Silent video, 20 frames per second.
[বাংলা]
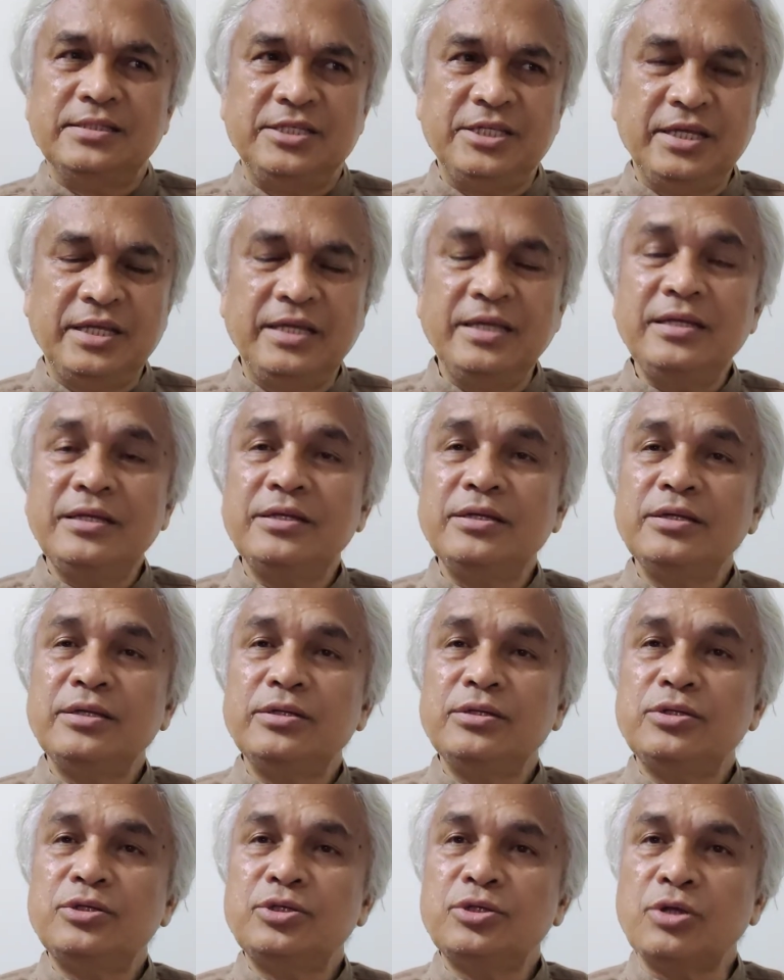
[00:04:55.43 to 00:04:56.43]
যে
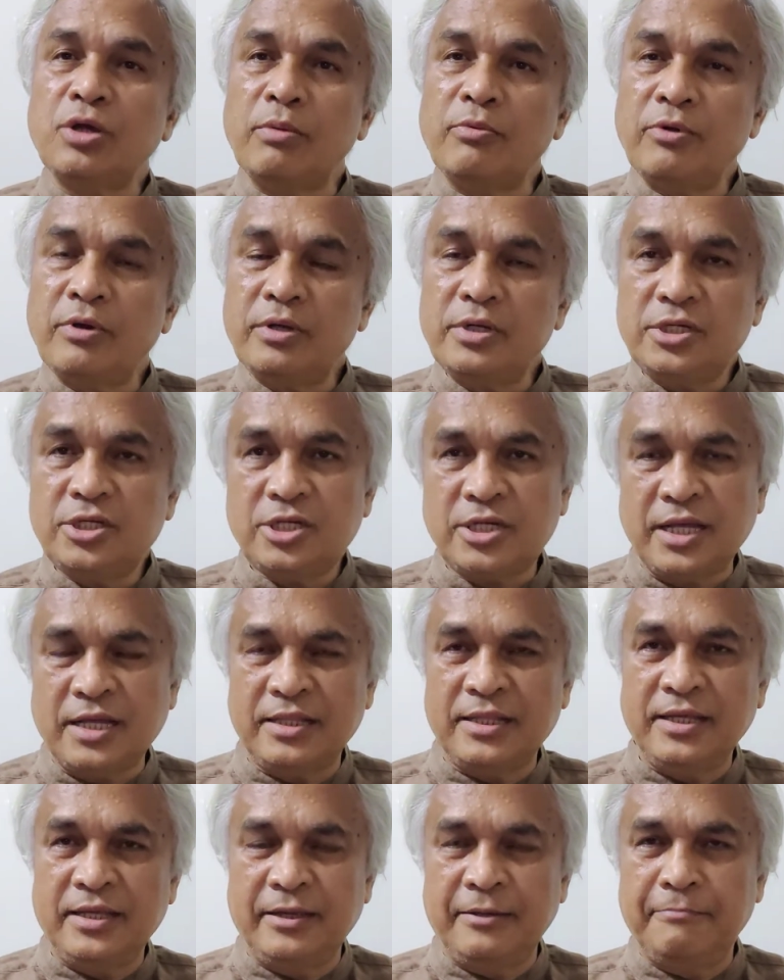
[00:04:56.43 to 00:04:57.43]
সময়ের
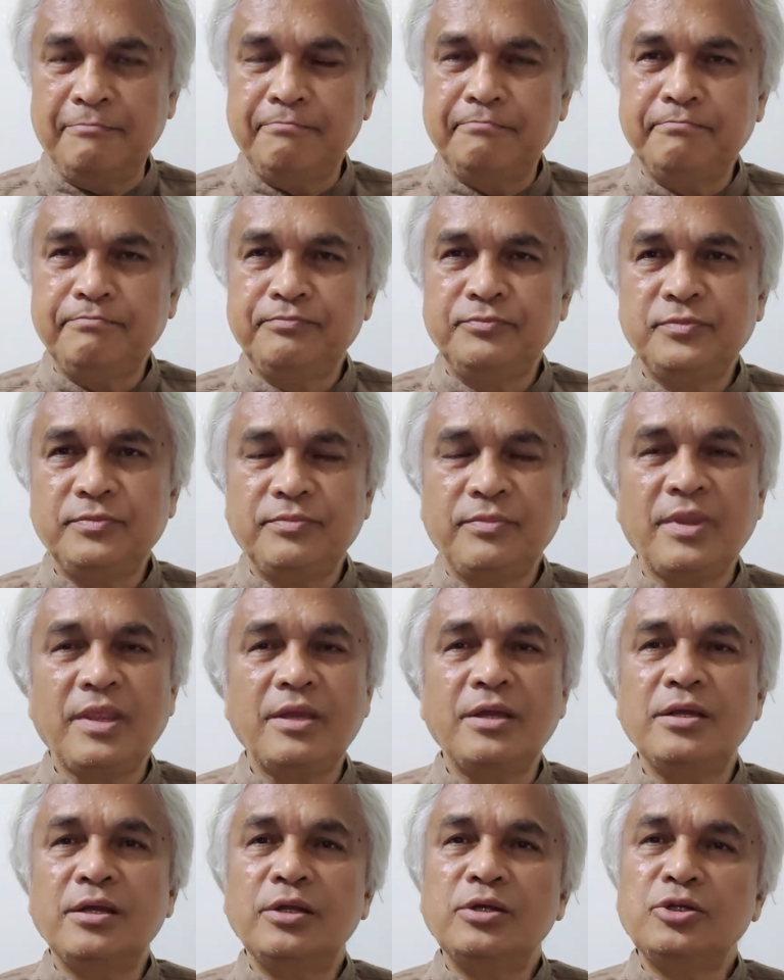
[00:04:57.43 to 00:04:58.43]
সাথে
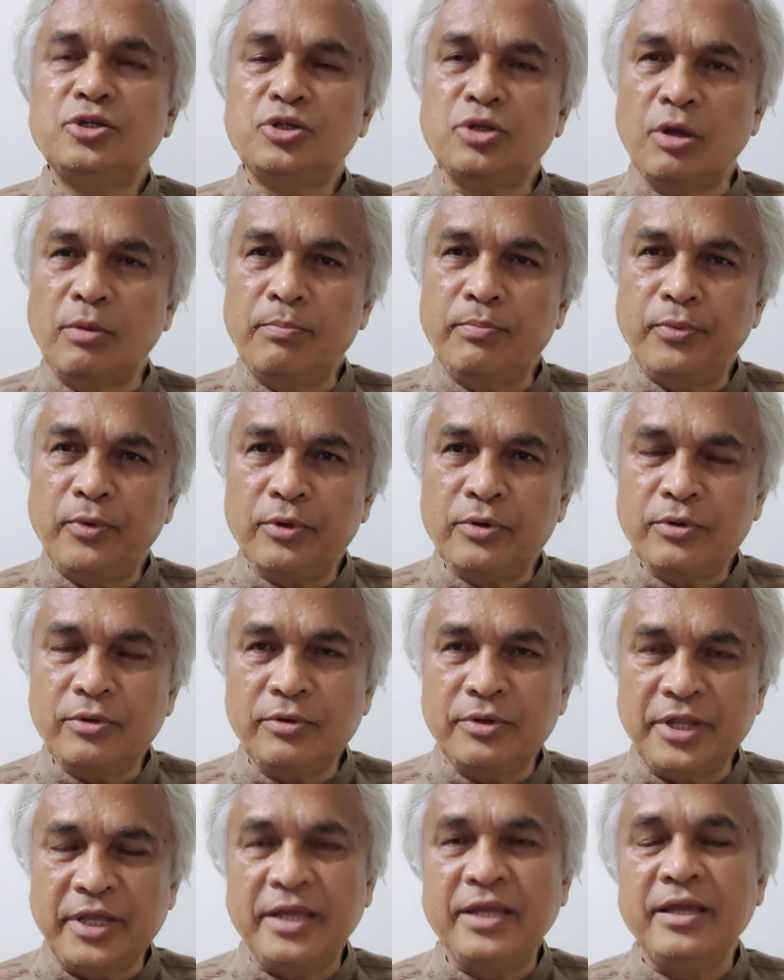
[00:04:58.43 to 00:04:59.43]
সম্পর্ক
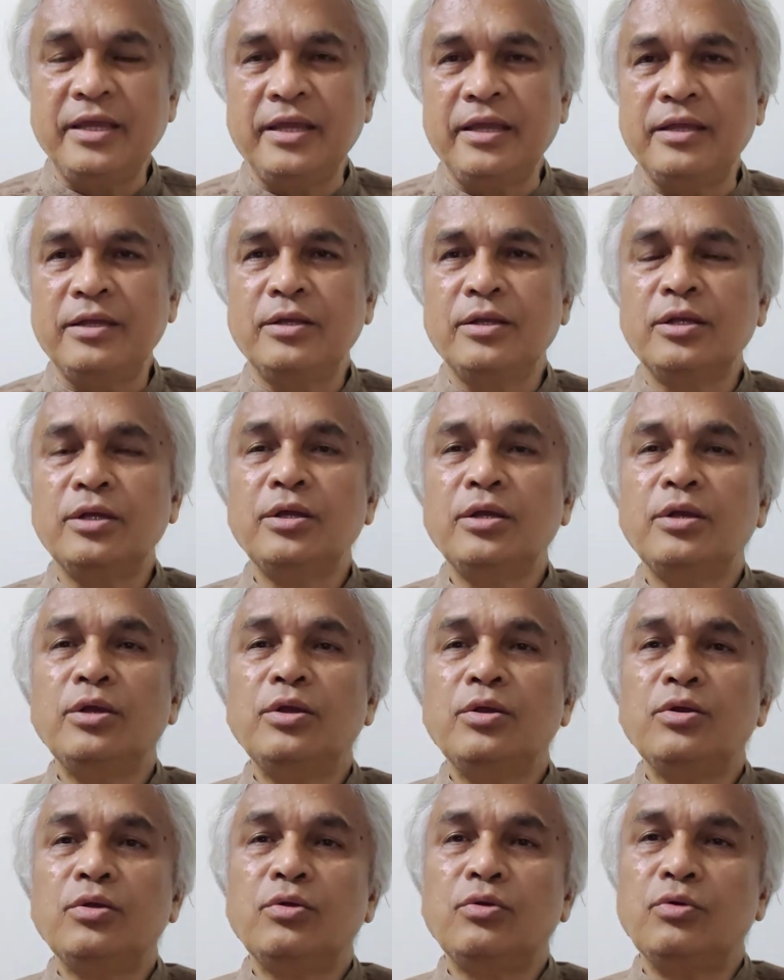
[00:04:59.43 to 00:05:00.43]
রেখে
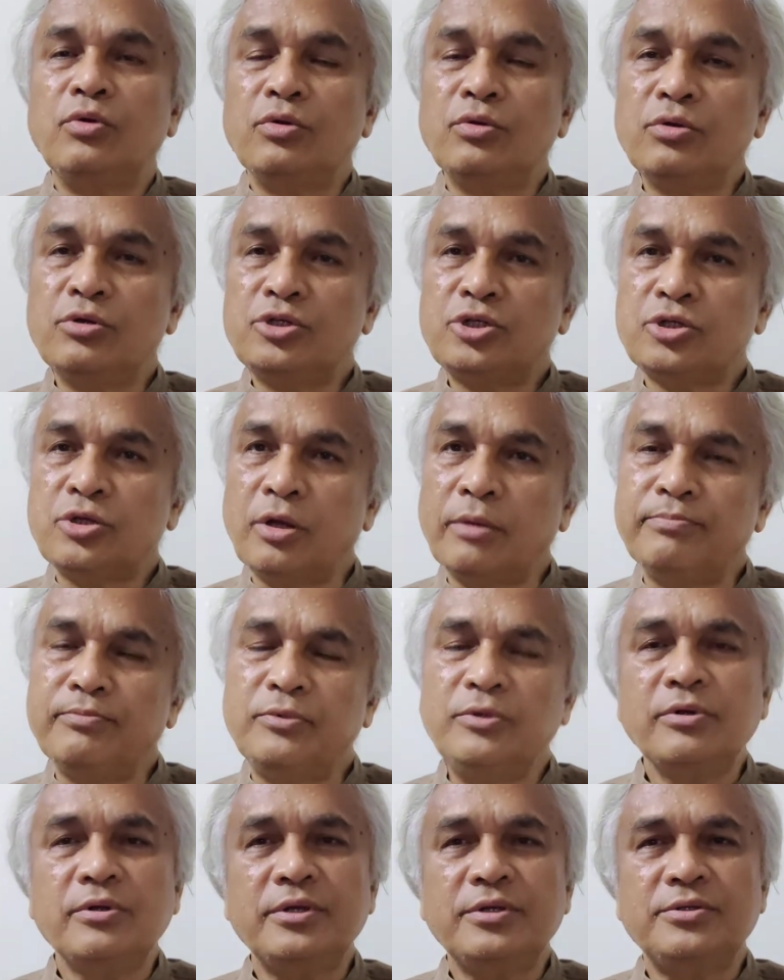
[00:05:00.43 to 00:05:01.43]
কোনো
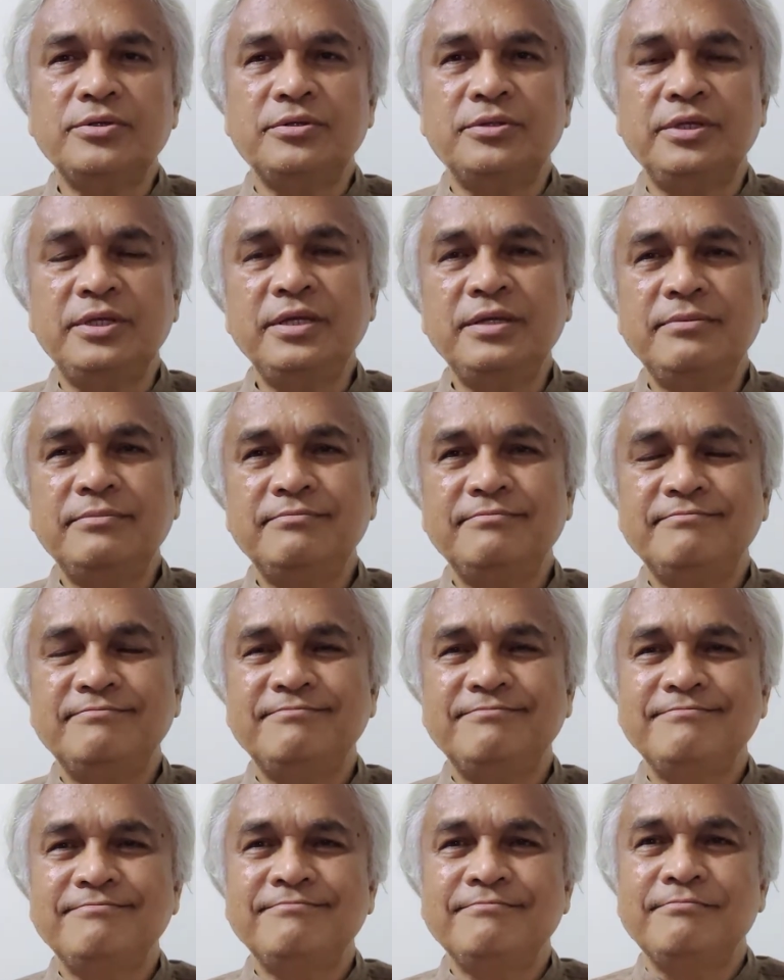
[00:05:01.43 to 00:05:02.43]
শব্দকে যদি
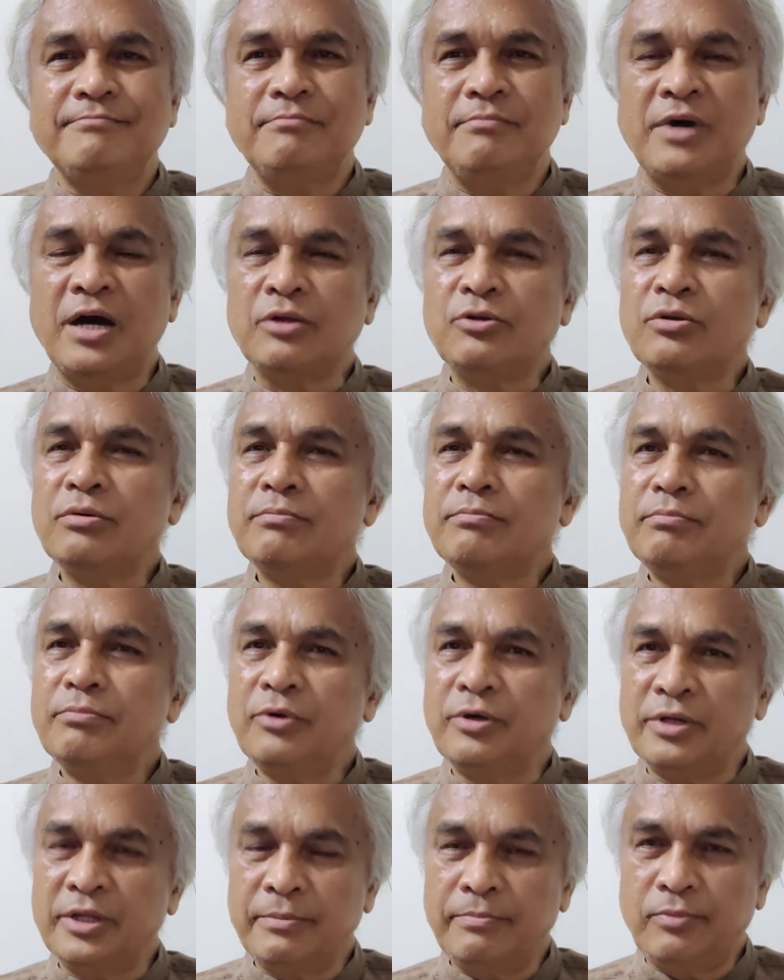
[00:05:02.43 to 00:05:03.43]
মারম
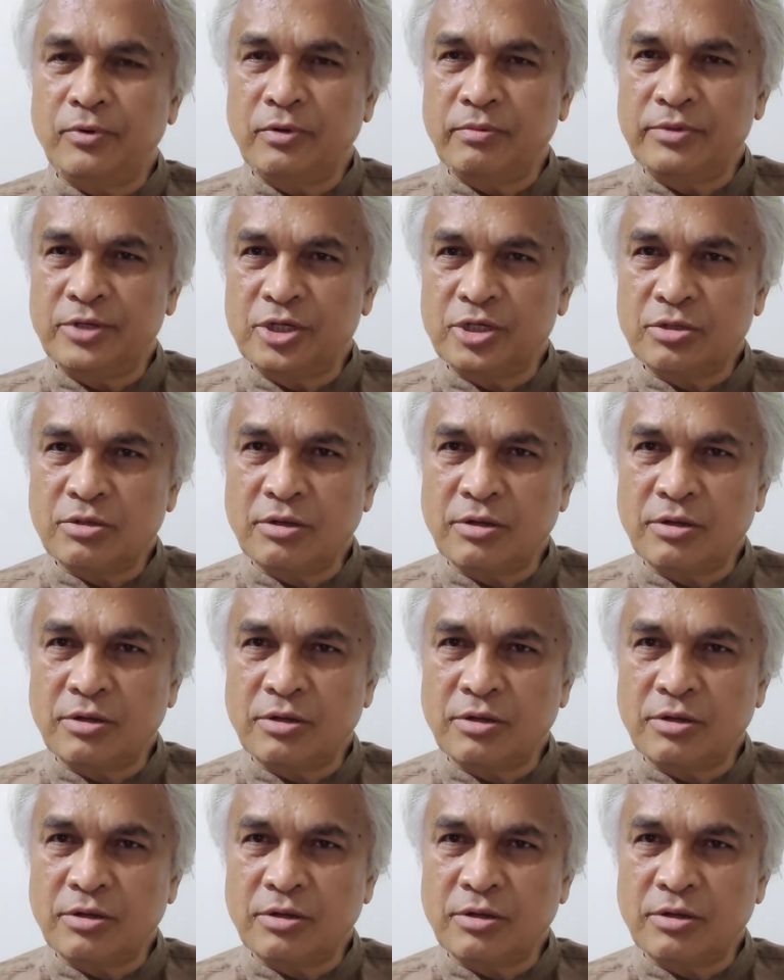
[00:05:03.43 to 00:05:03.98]
মনে প্রবেশ